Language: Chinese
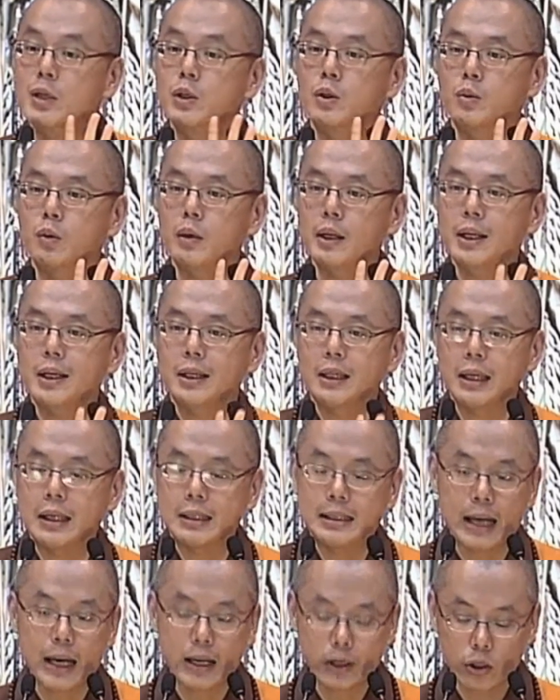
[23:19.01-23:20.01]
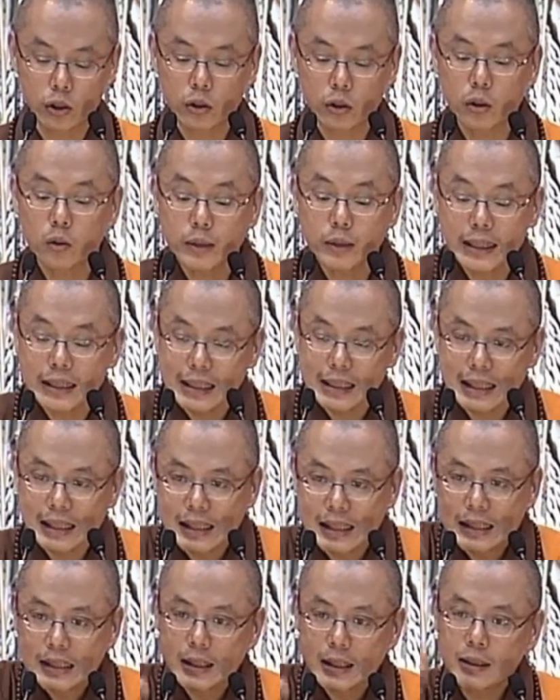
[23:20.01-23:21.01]
所以你在修行的
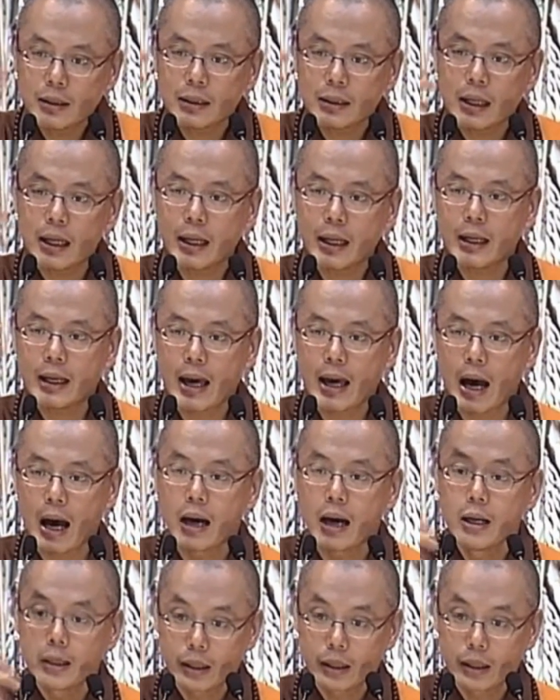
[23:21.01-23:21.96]
心的力量，